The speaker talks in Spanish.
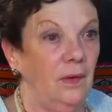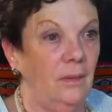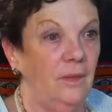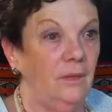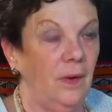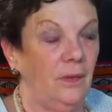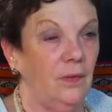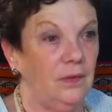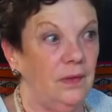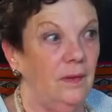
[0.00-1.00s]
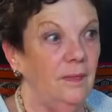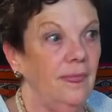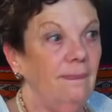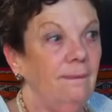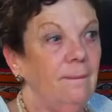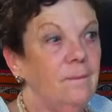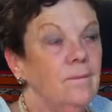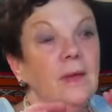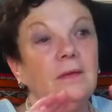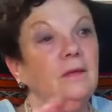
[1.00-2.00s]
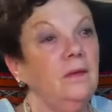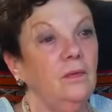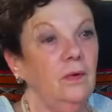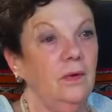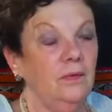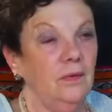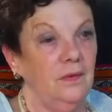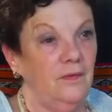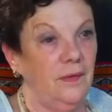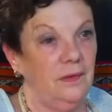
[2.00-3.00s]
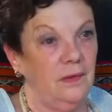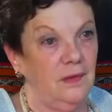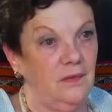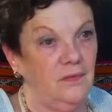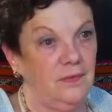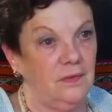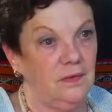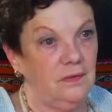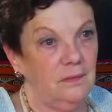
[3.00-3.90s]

la misma cosa, te aseguro que son diferentes las fotos.